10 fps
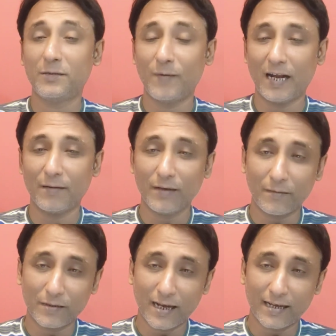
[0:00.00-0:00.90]
अब इस बारे में
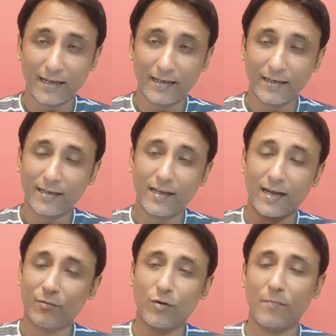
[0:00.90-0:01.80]
आप क्या कहेंगे कि
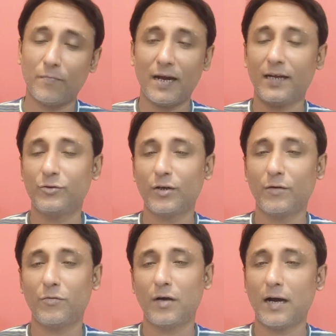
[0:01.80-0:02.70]
यार वो एम्पायर जो
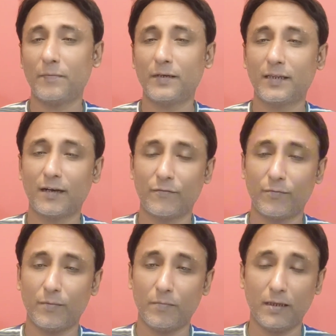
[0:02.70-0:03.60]
है वो आपकी तरफ
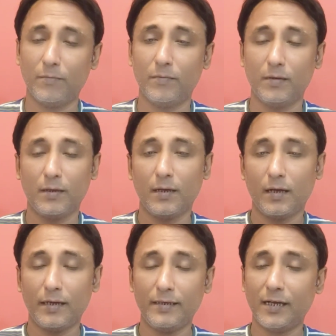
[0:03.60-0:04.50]
मतलब
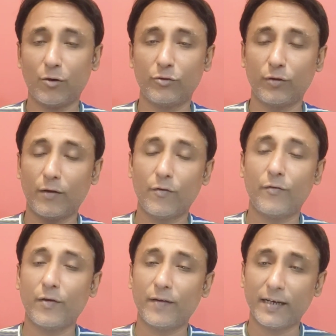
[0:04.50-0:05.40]
इंडिया को जो है वो
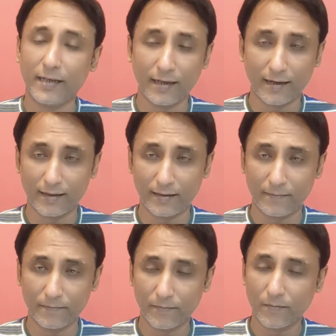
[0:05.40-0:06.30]
फेवर नहीं कर रहा
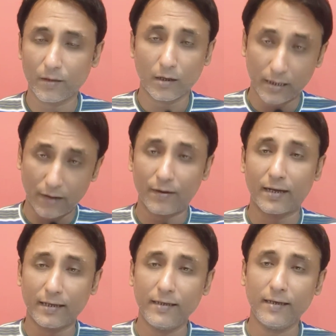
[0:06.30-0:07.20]
था क्या
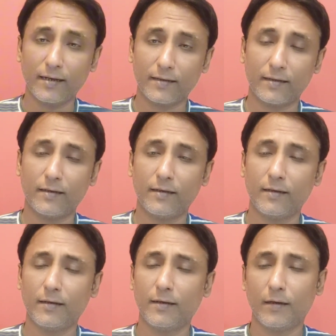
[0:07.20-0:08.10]
वाकई नहीं कर रहा था
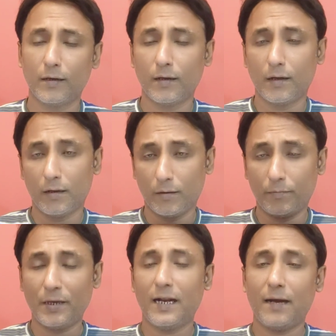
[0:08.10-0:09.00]

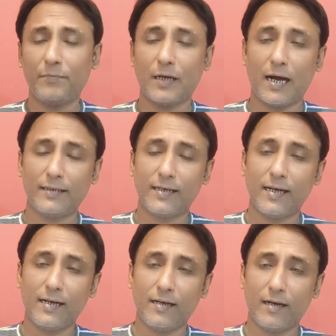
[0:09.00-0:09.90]
फिर आप आ
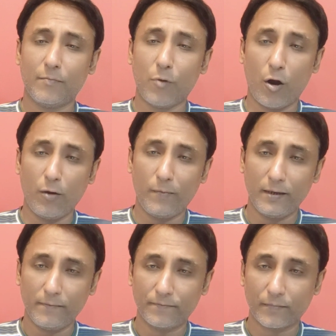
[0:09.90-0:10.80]
जाए बॉल पे